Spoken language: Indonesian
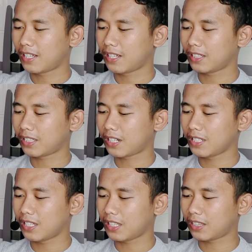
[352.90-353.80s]
Nah,
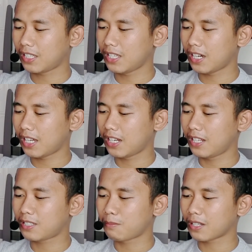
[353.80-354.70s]
ternyata yang
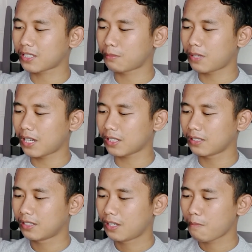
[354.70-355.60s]
ada di
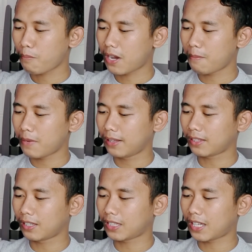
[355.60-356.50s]
semak-semak
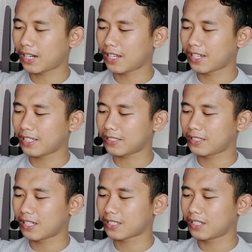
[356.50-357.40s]
paman tentara,
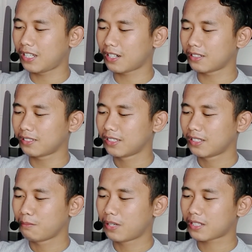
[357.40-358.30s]
guys, yang sedang
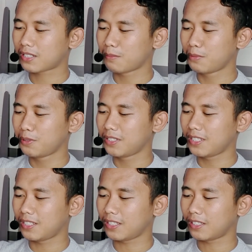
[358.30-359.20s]

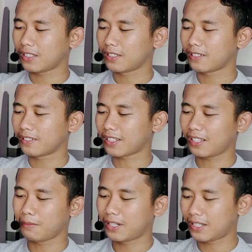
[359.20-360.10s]
bersembunyi.
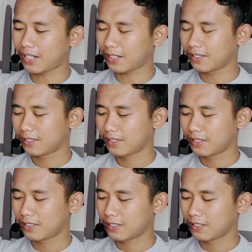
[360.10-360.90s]
Oke, benar.